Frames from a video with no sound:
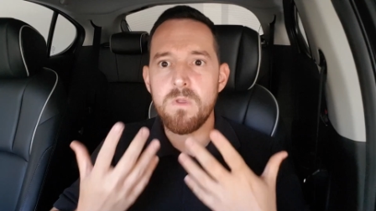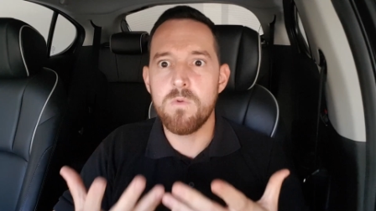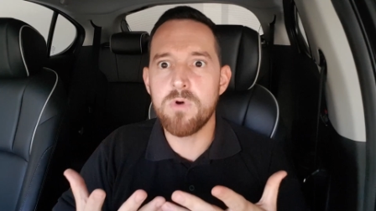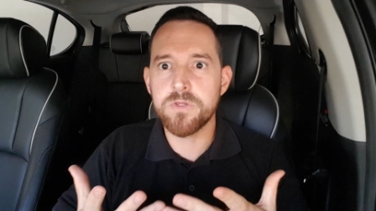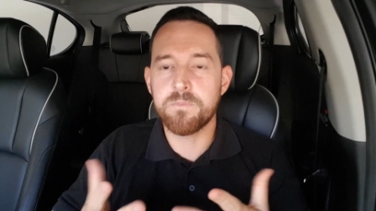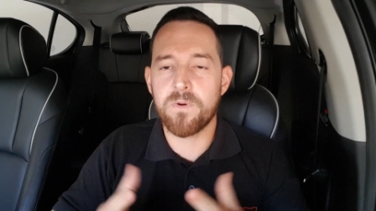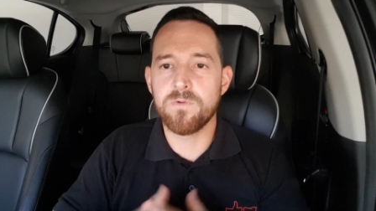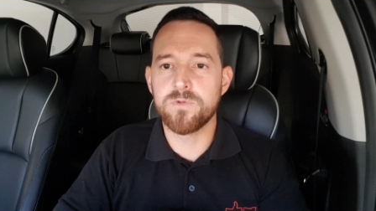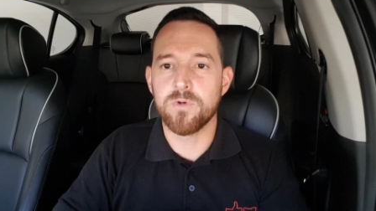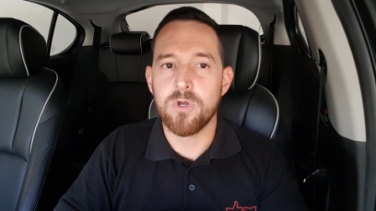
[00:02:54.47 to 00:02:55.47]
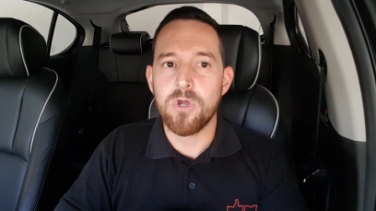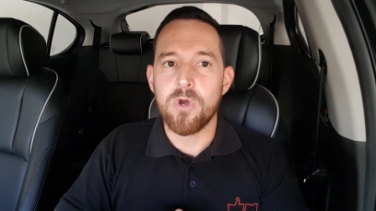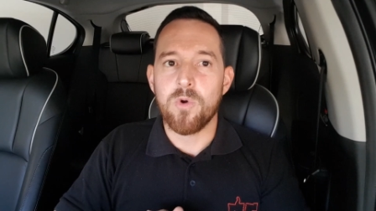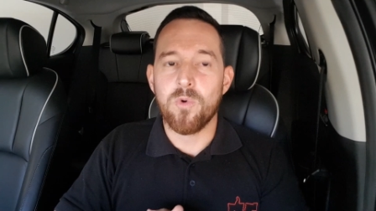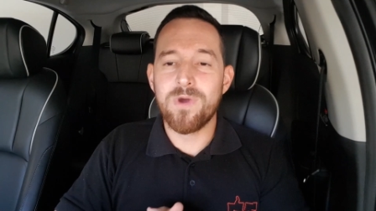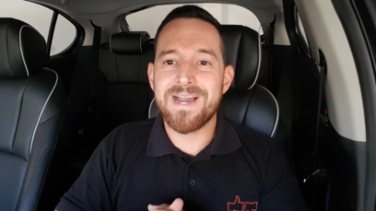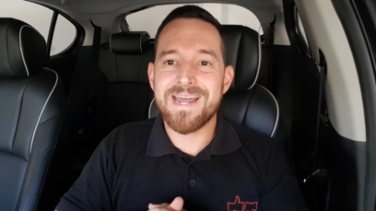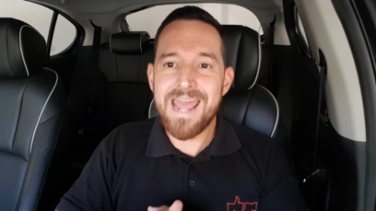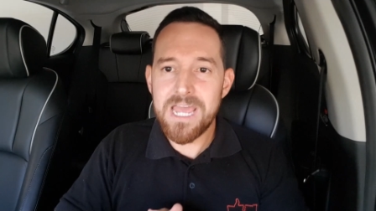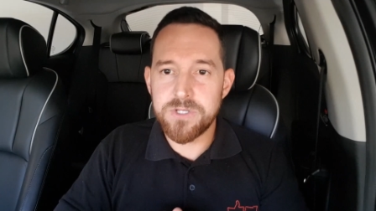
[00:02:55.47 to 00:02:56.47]
Um outro ponto, o
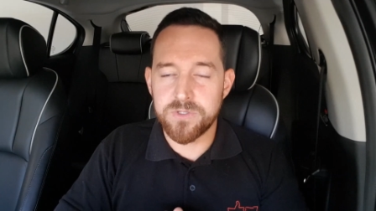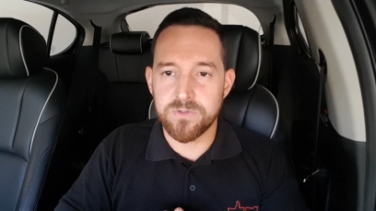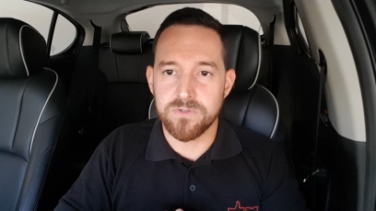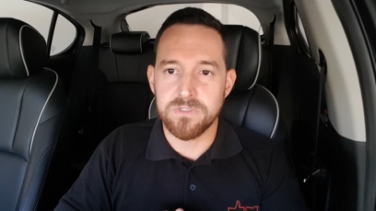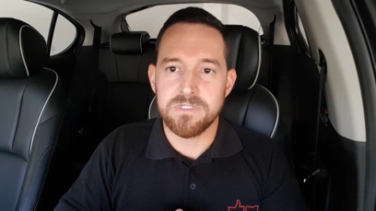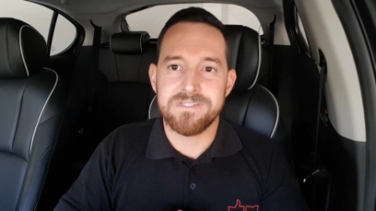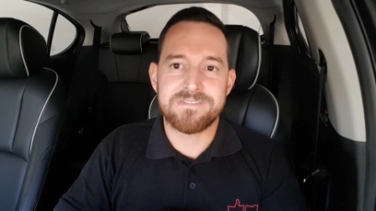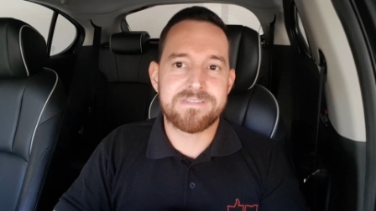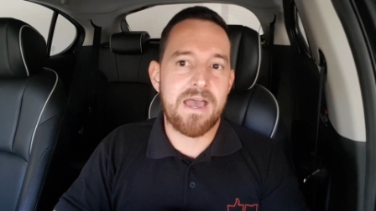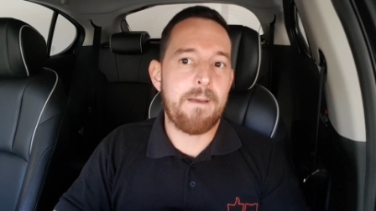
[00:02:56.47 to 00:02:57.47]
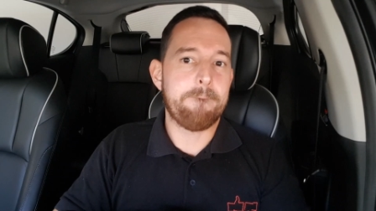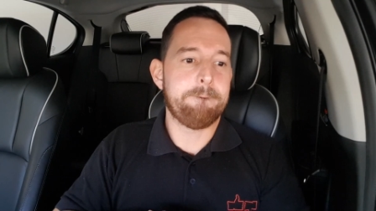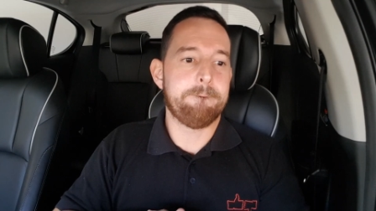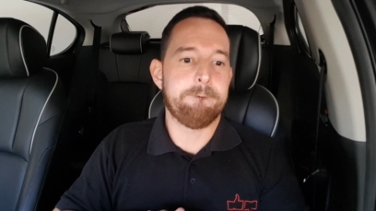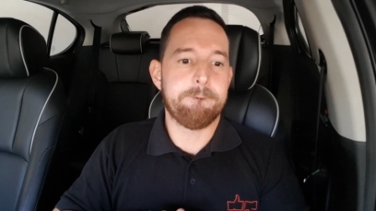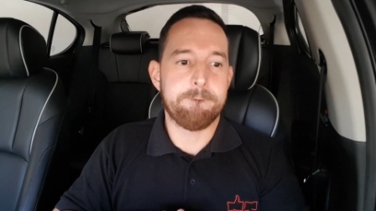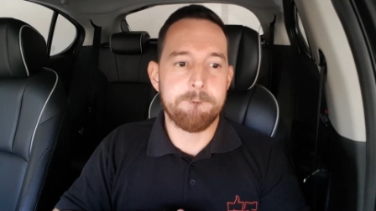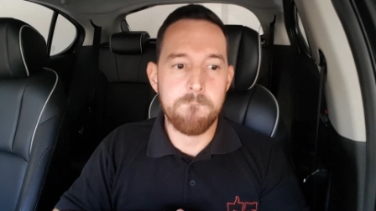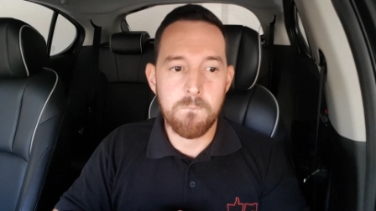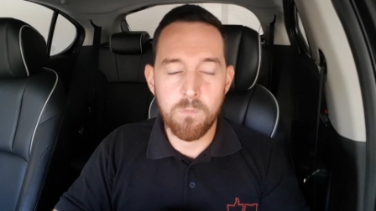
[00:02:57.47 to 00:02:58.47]
crédito está
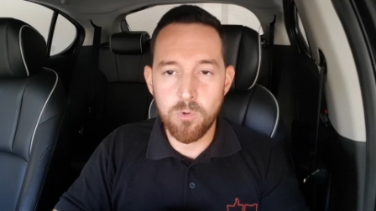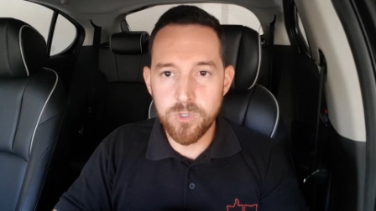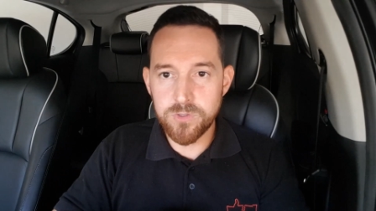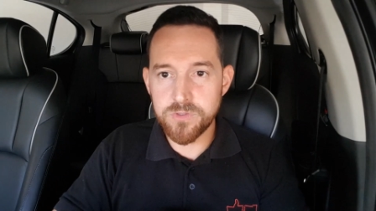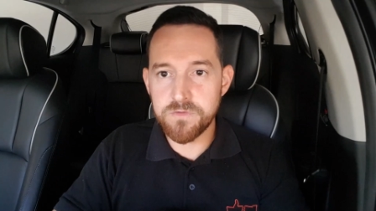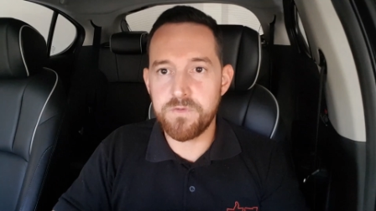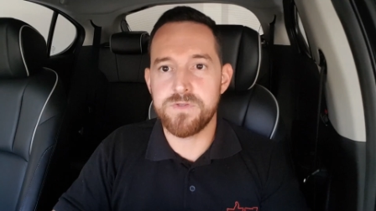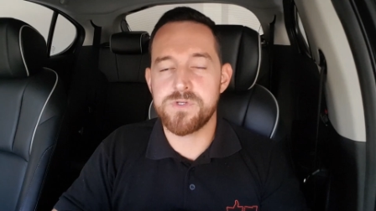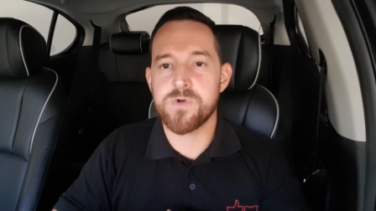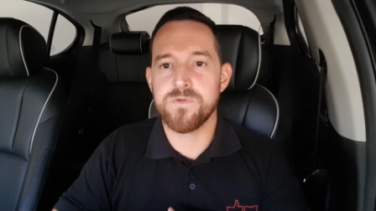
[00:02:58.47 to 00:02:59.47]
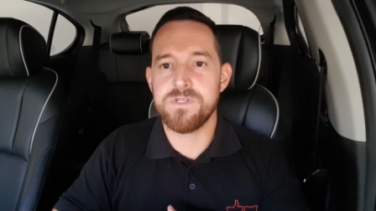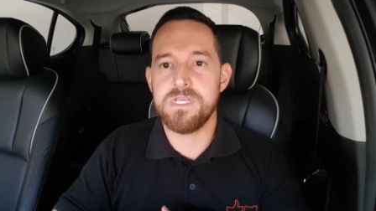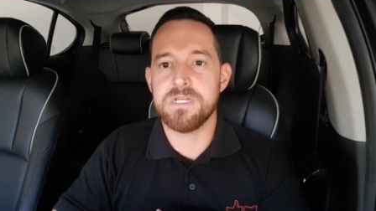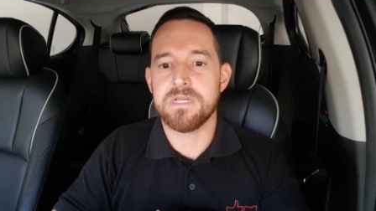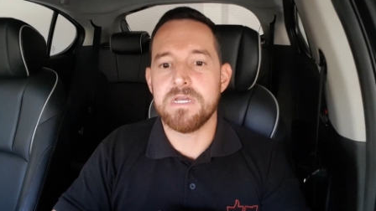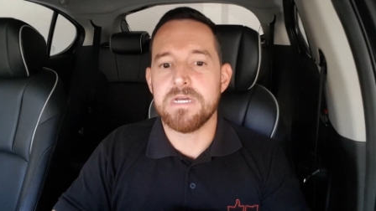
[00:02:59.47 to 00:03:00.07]
muito difícil de conseguir.